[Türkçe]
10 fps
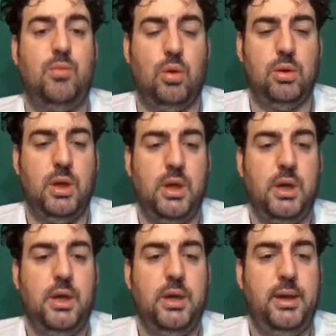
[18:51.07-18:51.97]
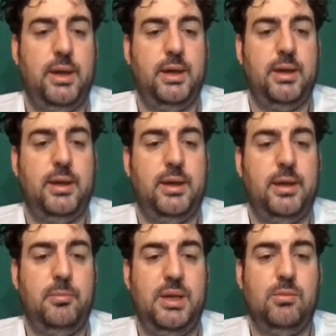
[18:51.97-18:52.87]
bol. Ee,
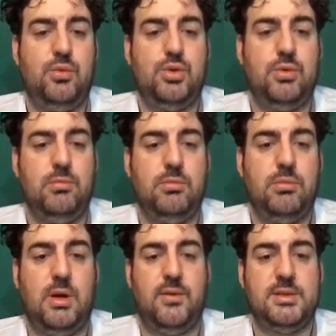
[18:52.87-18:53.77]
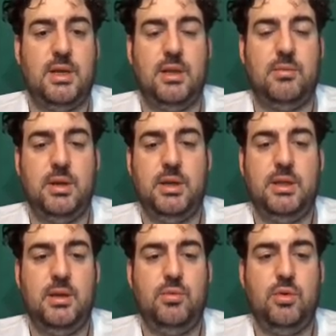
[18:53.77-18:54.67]
benim kuşum kafa sallama
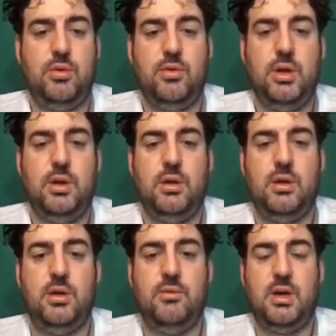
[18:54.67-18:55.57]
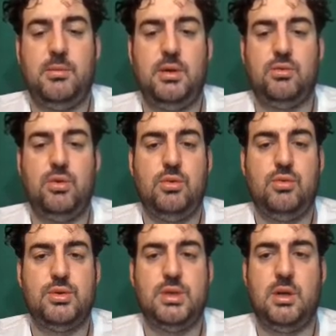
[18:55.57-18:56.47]
hareketi yapıyor e, ve kabarık duruyor
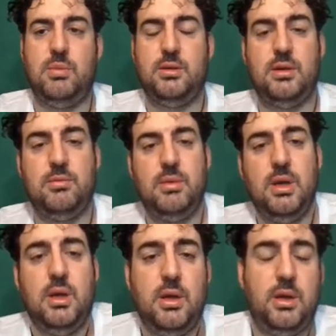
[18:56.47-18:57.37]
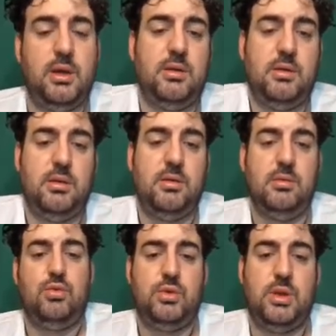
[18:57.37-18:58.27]
kursak mantarıma. E,
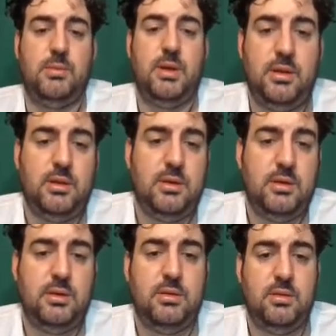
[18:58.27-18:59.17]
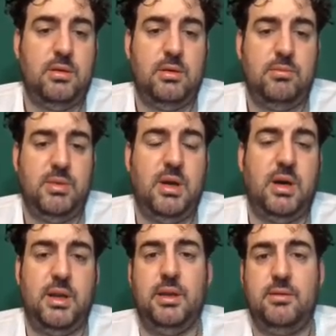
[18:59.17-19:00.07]
muhtemel e, bir
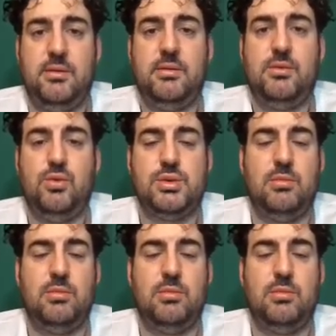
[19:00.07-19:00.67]
harekettir kursak